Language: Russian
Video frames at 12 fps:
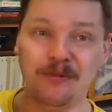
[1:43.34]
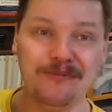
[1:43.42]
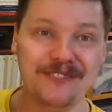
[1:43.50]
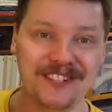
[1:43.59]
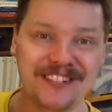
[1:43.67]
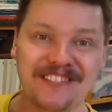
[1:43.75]

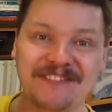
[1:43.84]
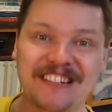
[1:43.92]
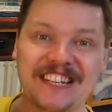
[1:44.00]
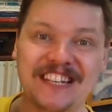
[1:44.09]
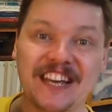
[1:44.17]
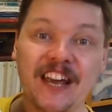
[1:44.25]
увидите в
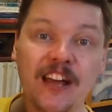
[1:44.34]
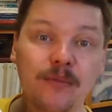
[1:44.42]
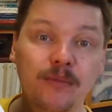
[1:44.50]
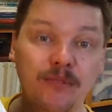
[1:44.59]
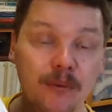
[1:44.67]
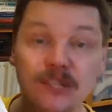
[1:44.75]
книге,
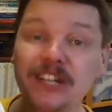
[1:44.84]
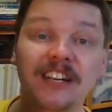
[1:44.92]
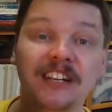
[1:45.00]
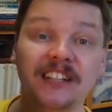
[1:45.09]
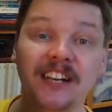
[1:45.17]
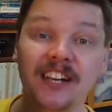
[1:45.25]
но вообще
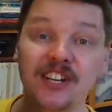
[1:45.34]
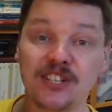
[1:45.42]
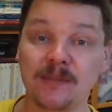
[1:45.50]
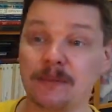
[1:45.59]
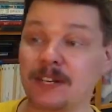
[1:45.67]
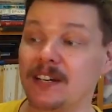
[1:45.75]
это,
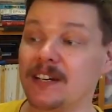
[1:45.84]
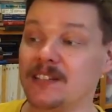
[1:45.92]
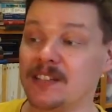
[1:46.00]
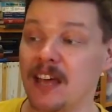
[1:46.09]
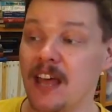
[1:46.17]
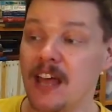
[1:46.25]
конечно,
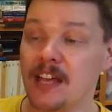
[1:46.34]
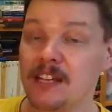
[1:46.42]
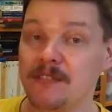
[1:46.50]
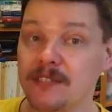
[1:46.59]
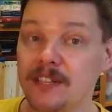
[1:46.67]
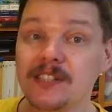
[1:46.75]
прекрасно.
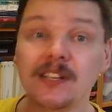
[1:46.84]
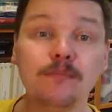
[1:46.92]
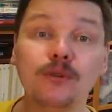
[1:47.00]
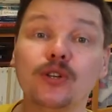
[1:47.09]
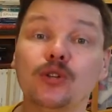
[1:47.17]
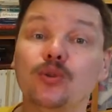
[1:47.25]
И вы знаете,
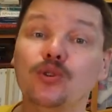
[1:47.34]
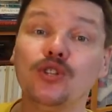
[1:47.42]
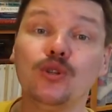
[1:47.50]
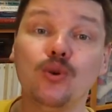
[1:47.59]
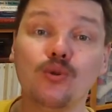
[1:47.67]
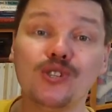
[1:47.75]
ребенок
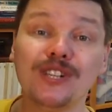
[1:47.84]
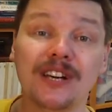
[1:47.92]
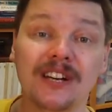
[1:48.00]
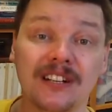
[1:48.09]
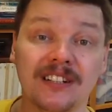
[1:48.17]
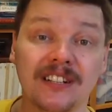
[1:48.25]
тоже должен
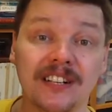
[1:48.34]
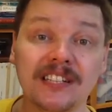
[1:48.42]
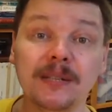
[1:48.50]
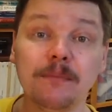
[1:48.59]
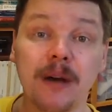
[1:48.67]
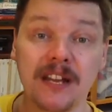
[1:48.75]
э,
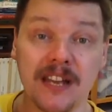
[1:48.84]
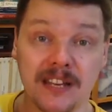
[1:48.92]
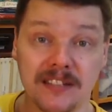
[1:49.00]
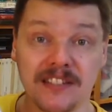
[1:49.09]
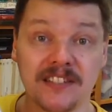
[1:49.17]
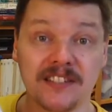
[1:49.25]
это
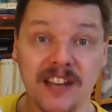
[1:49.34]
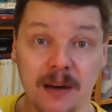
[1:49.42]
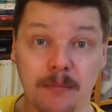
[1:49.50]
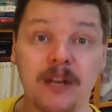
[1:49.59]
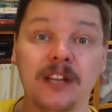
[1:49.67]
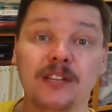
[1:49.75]
понять
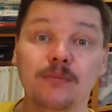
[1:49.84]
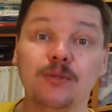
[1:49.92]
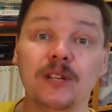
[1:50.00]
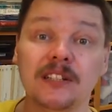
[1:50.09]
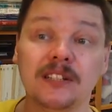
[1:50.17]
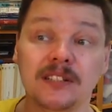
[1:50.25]
сам. Ему
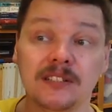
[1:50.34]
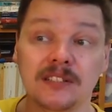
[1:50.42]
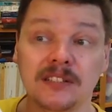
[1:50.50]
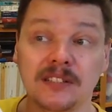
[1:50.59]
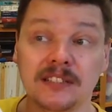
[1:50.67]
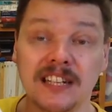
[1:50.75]
надо
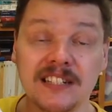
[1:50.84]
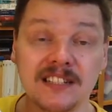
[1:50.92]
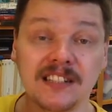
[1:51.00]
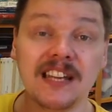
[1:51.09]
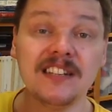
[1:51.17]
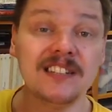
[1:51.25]
э,
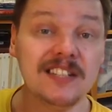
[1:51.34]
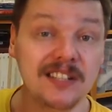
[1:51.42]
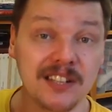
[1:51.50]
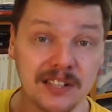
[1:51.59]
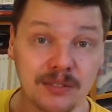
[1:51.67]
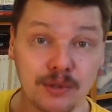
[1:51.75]
дать дойти
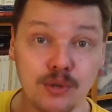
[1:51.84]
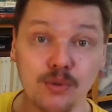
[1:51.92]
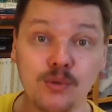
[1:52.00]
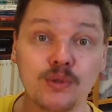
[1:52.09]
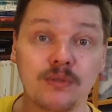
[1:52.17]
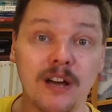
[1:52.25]
до этого
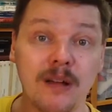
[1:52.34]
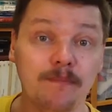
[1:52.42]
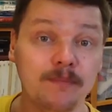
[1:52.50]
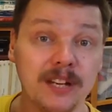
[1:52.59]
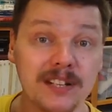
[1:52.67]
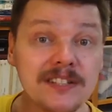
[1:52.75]
чувства,
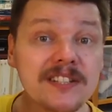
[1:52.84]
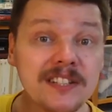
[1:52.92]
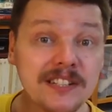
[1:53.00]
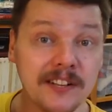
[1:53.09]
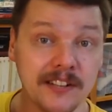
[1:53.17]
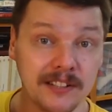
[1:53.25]

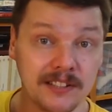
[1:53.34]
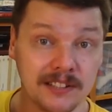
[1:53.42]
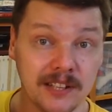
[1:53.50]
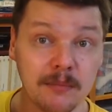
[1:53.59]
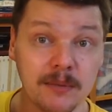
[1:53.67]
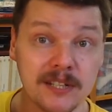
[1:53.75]
дорасти до
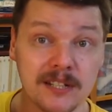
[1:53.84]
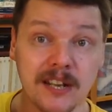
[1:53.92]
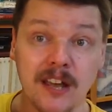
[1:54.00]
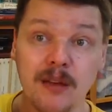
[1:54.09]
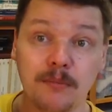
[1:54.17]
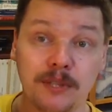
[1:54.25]
этой
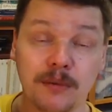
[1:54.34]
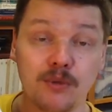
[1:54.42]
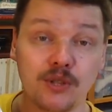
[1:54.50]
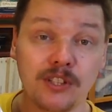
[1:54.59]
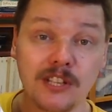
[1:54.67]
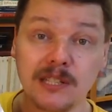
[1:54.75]
мысли, потому
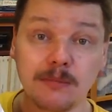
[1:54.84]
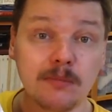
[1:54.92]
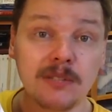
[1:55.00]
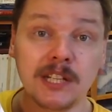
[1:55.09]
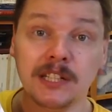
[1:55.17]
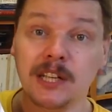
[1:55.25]
что на
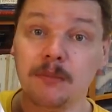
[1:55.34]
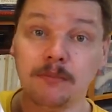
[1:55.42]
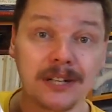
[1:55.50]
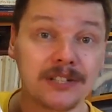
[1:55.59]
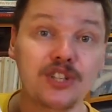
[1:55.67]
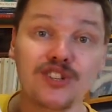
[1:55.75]
самом деле нам
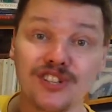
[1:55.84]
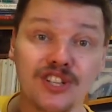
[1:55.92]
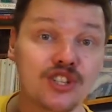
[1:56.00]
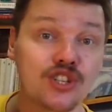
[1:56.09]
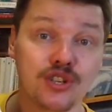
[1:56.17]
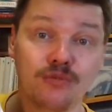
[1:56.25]
практически
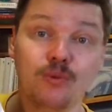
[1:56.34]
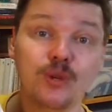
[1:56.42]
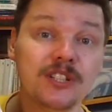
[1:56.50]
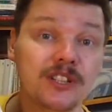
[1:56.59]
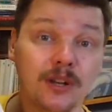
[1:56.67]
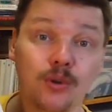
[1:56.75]
ничего
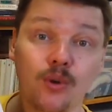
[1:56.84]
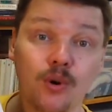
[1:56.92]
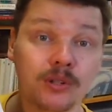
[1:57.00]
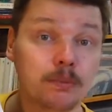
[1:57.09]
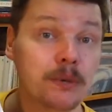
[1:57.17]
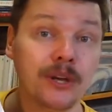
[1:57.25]
не дано
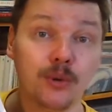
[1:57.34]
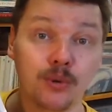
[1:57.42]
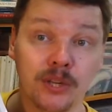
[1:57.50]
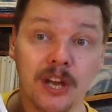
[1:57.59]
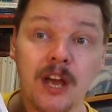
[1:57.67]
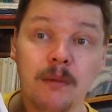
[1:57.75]
от
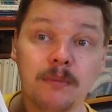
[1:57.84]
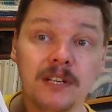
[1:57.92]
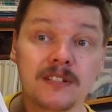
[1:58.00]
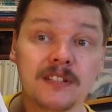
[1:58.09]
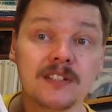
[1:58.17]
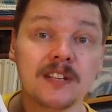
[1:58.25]
природы.
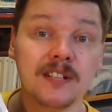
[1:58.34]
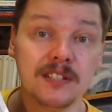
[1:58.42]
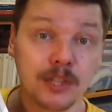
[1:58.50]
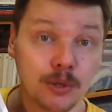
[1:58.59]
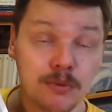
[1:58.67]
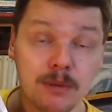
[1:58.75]
Мы
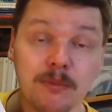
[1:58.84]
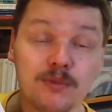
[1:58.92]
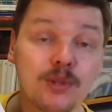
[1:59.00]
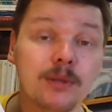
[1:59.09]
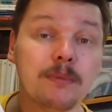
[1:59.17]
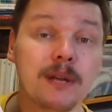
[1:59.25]
социализируемся, мы
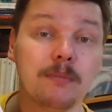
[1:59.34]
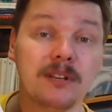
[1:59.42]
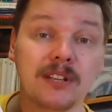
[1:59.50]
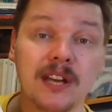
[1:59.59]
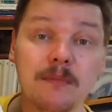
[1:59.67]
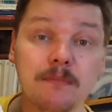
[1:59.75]
все это
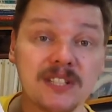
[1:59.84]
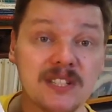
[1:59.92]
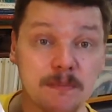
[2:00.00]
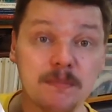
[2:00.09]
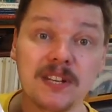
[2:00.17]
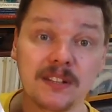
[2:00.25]
приобретаем
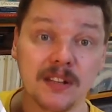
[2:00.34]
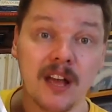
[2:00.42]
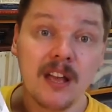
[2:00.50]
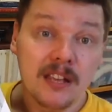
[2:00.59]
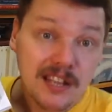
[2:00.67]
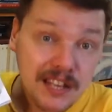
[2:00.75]
постепенно.
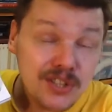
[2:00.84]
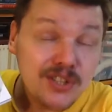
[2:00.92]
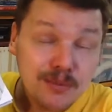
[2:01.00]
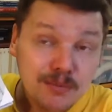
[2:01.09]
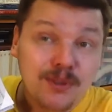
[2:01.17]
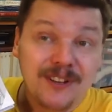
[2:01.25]
И, конечно,
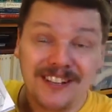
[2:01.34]
ребенок